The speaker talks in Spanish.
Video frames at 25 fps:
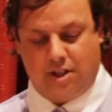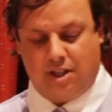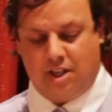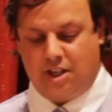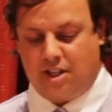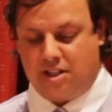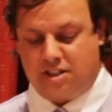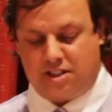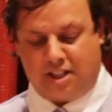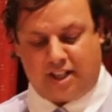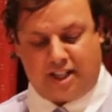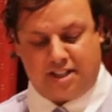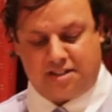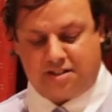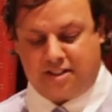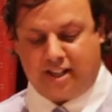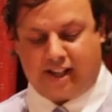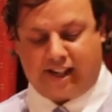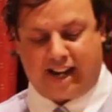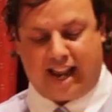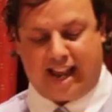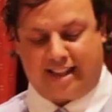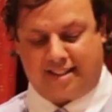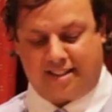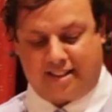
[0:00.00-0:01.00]
Sin este
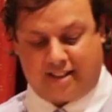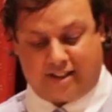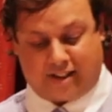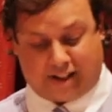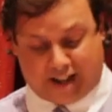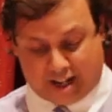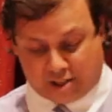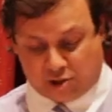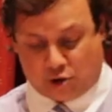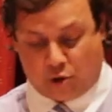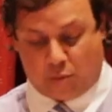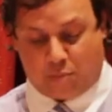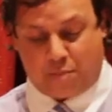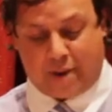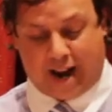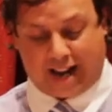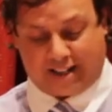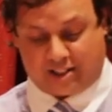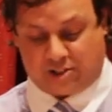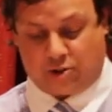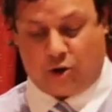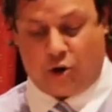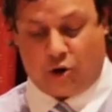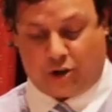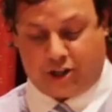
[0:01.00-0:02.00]
rasgo
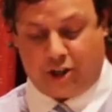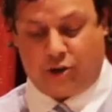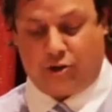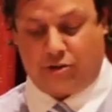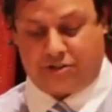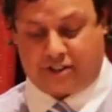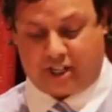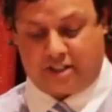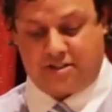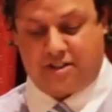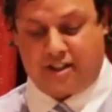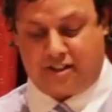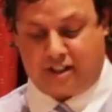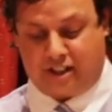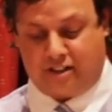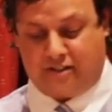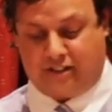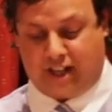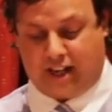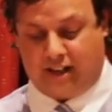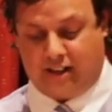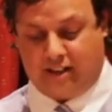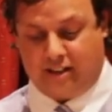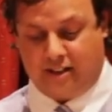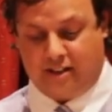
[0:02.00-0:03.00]
praxeológico
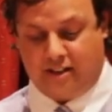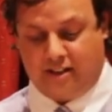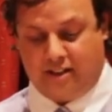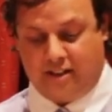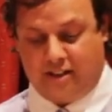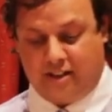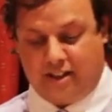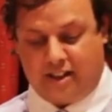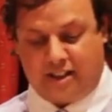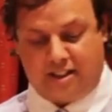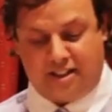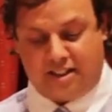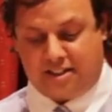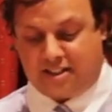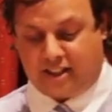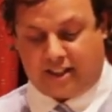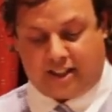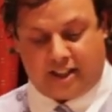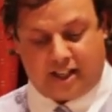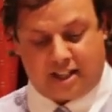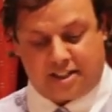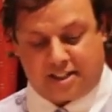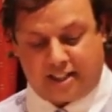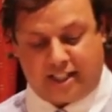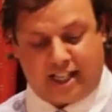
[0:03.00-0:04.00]
trascendental, ni
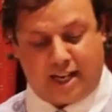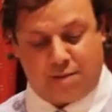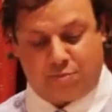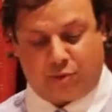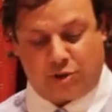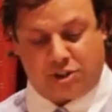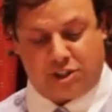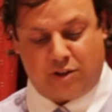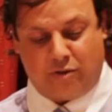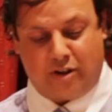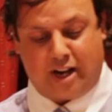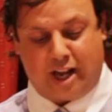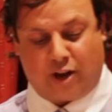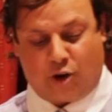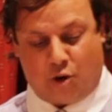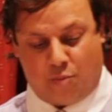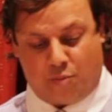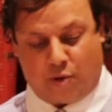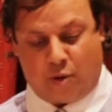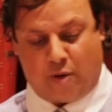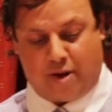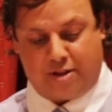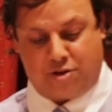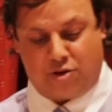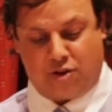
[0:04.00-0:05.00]
siquiera sería posible la
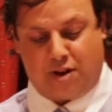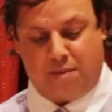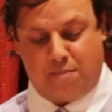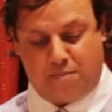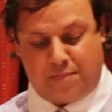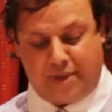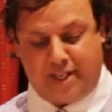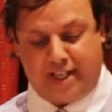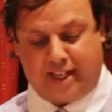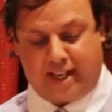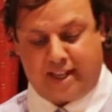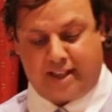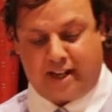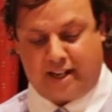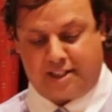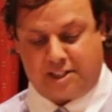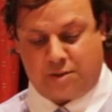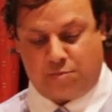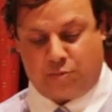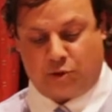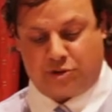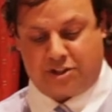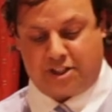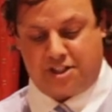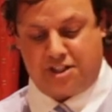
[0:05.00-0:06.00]
comprobación empírica de las
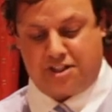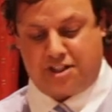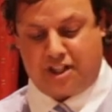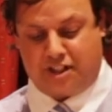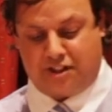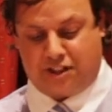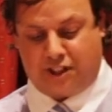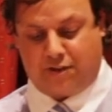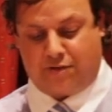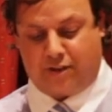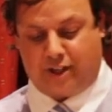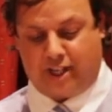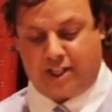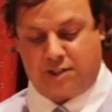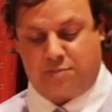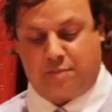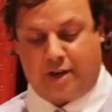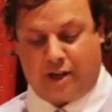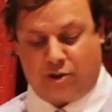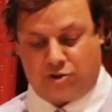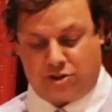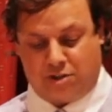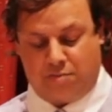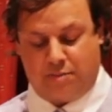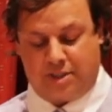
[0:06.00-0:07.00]
hipótesis científicas
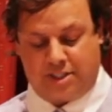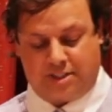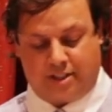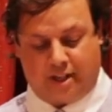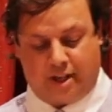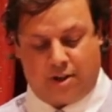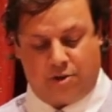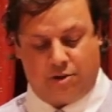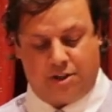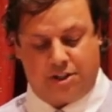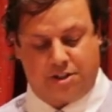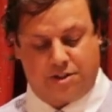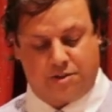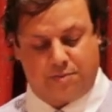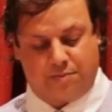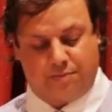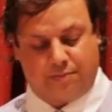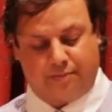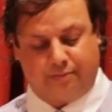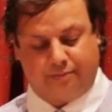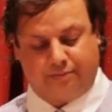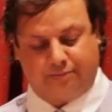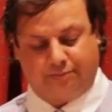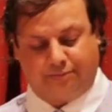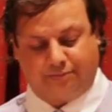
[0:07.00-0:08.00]
para los investigadores.
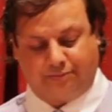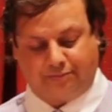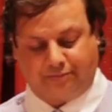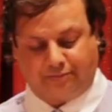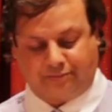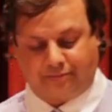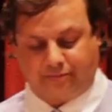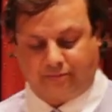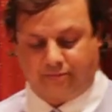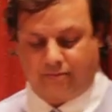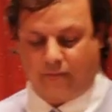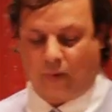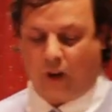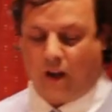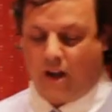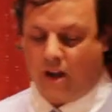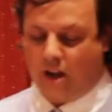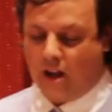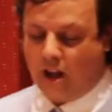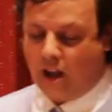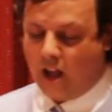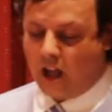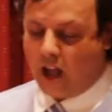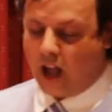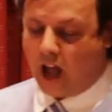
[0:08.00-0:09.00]

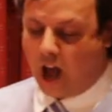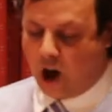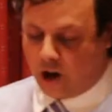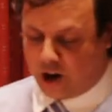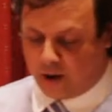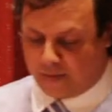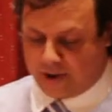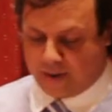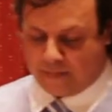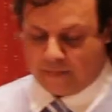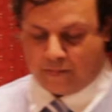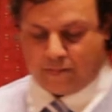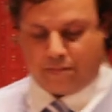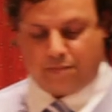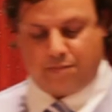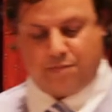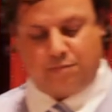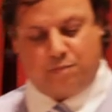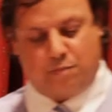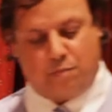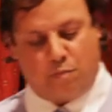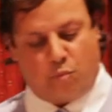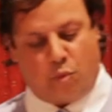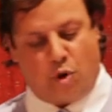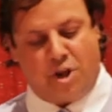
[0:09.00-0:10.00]
Ahora bien,
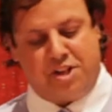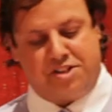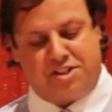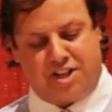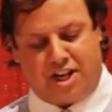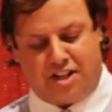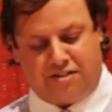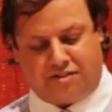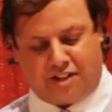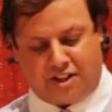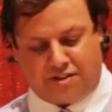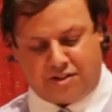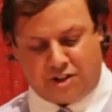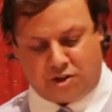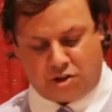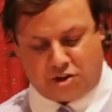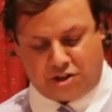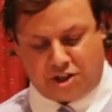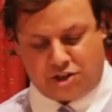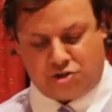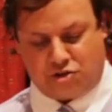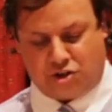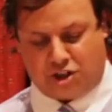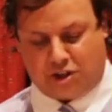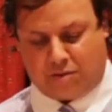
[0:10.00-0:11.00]
Puede ser entendido
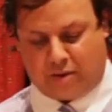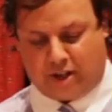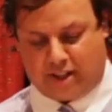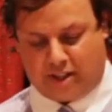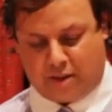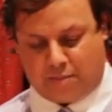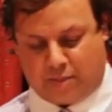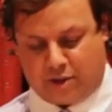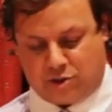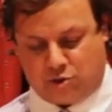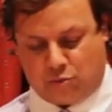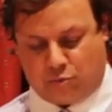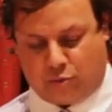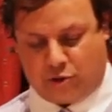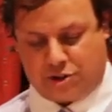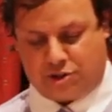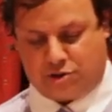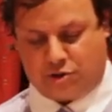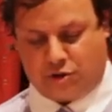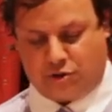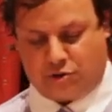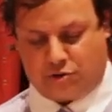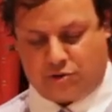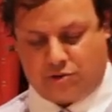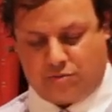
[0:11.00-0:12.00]
dicho nivel de
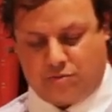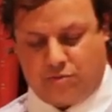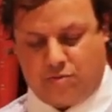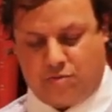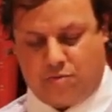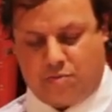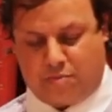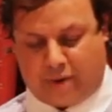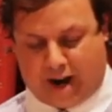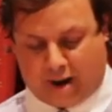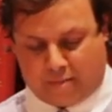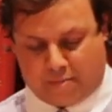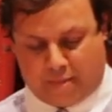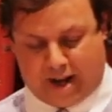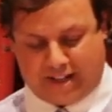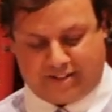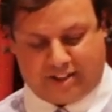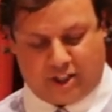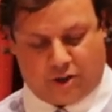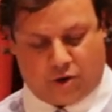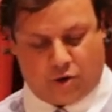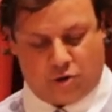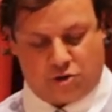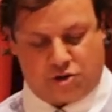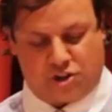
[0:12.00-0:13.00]
presupuestos
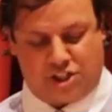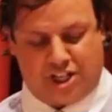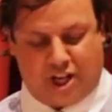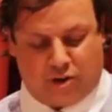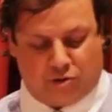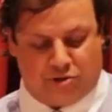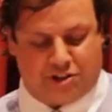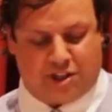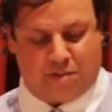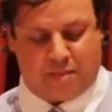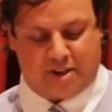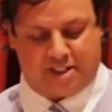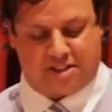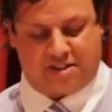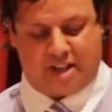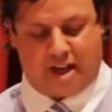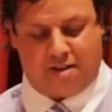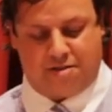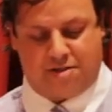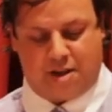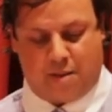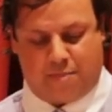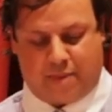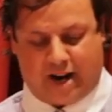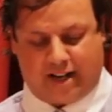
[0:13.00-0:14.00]
pragmáticos y en última
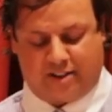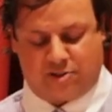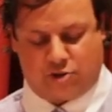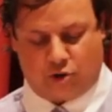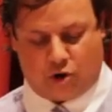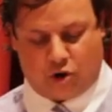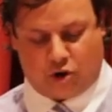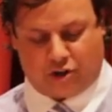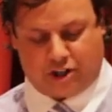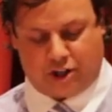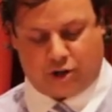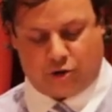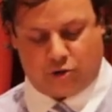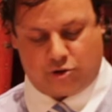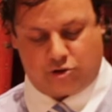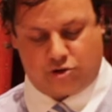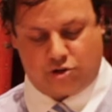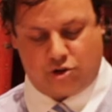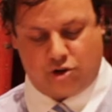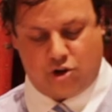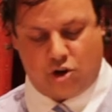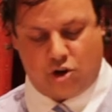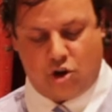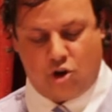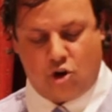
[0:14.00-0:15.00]
instancia praxeológicos
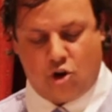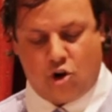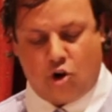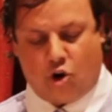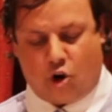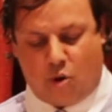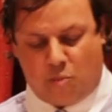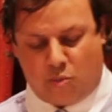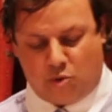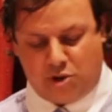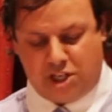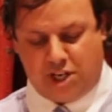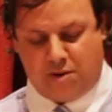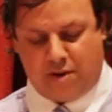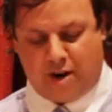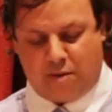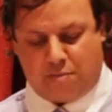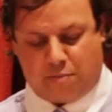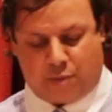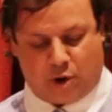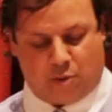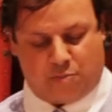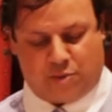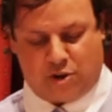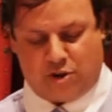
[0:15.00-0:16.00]
como un nivel
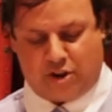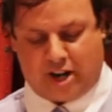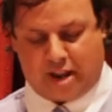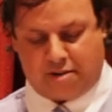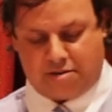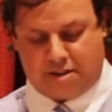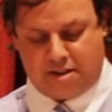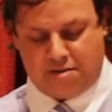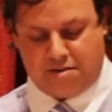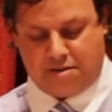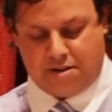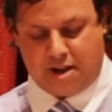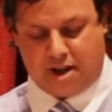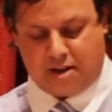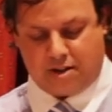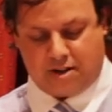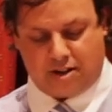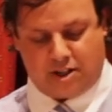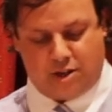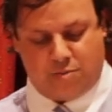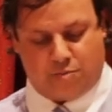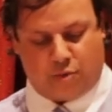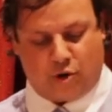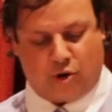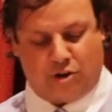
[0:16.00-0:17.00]
propio de la ciencia
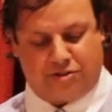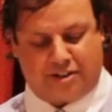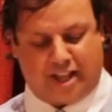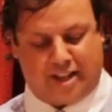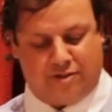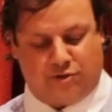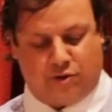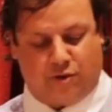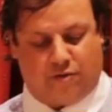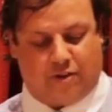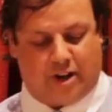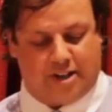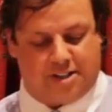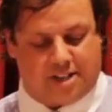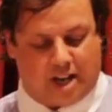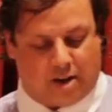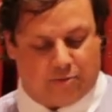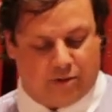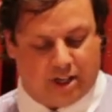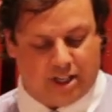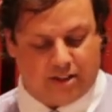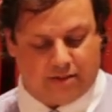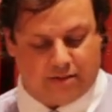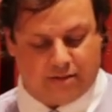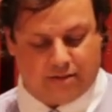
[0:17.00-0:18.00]
y por lo tanto
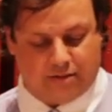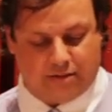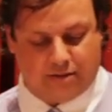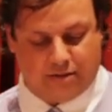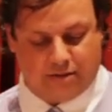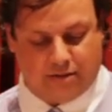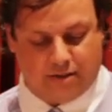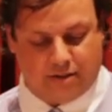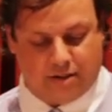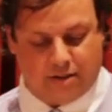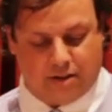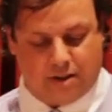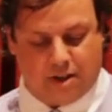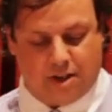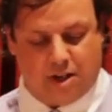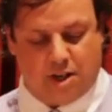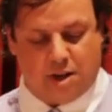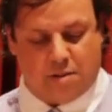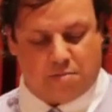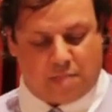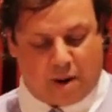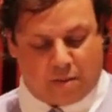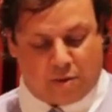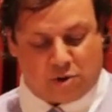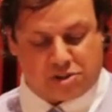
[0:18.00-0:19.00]
falsable?
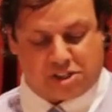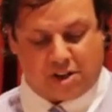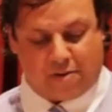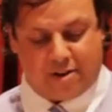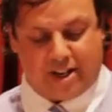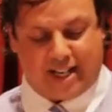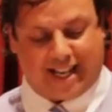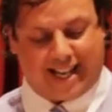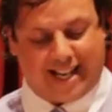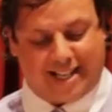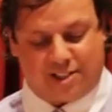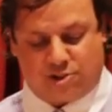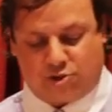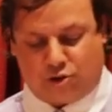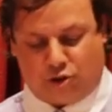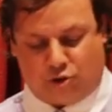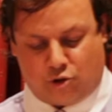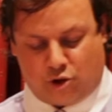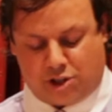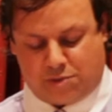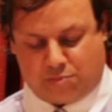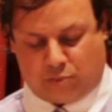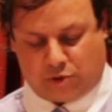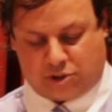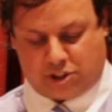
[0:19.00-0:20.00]
Vamos a ver que esto no
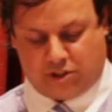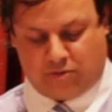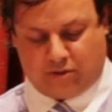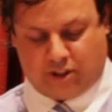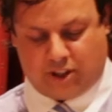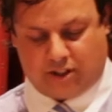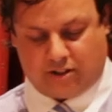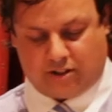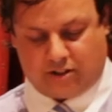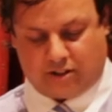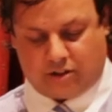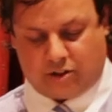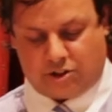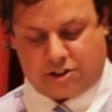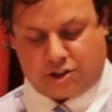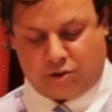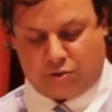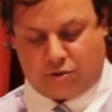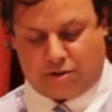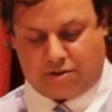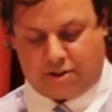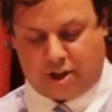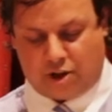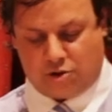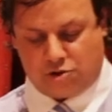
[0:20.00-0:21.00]
es posible. Los
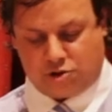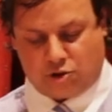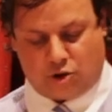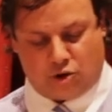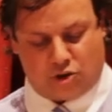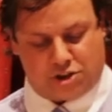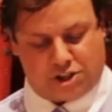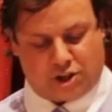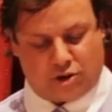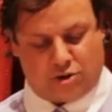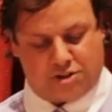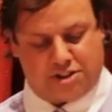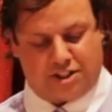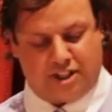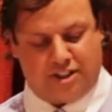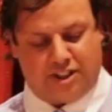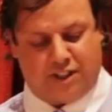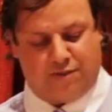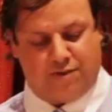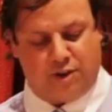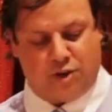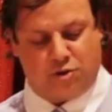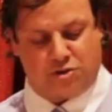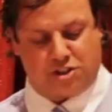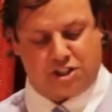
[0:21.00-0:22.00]
enunciados con los que los
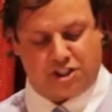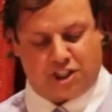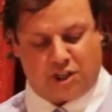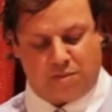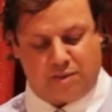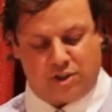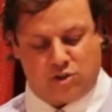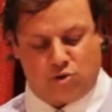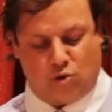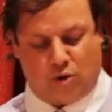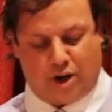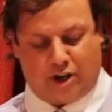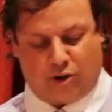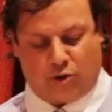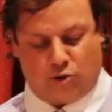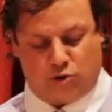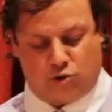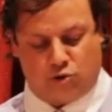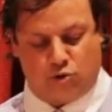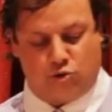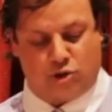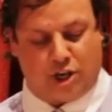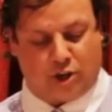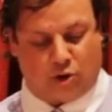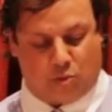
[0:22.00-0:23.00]
científicos esgrimen
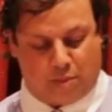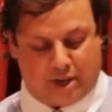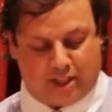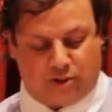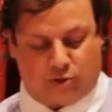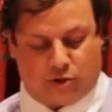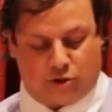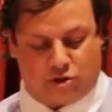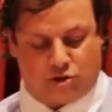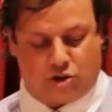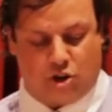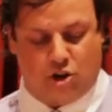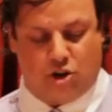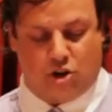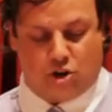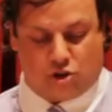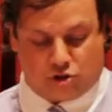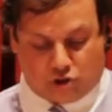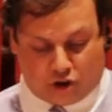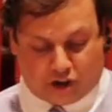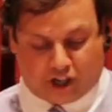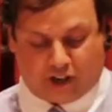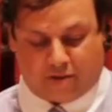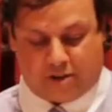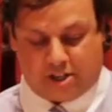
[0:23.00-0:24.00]
sus argumentos
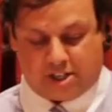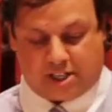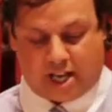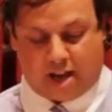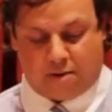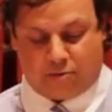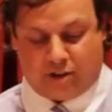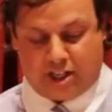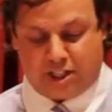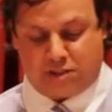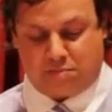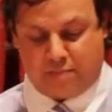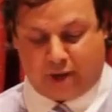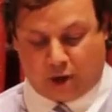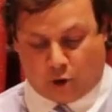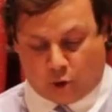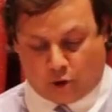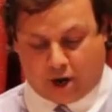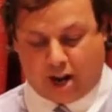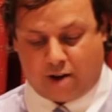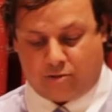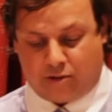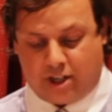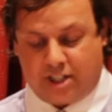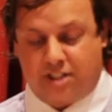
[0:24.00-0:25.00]
son revisables,
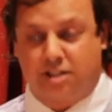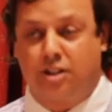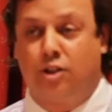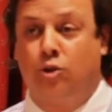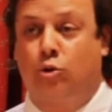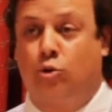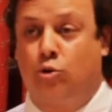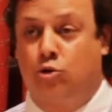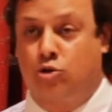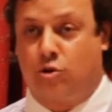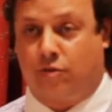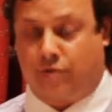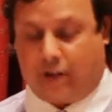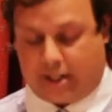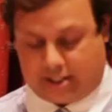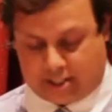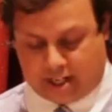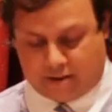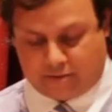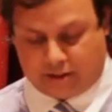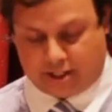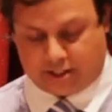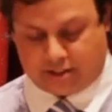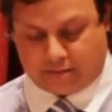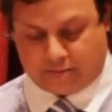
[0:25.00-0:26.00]
mejorables, incluso
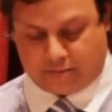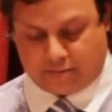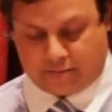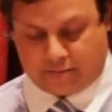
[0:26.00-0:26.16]
falsables.